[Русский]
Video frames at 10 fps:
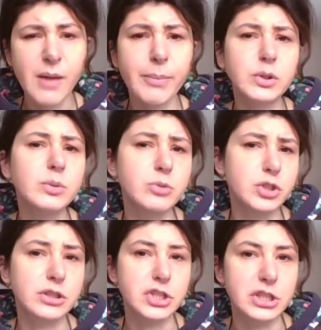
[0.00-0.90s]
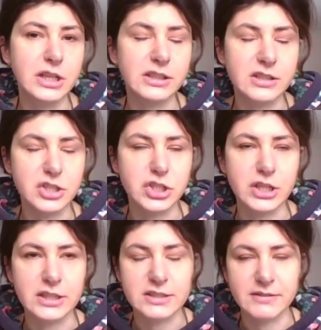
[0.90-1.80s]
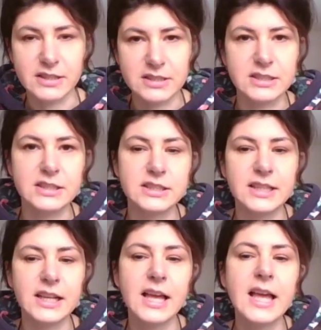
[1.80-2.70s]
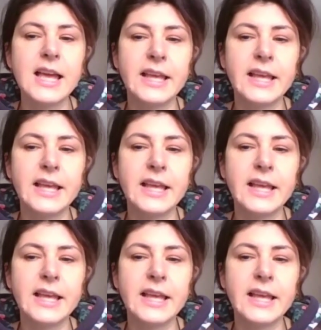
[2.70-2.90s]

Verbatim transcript: А потом уже начинала расширяться в разные стили.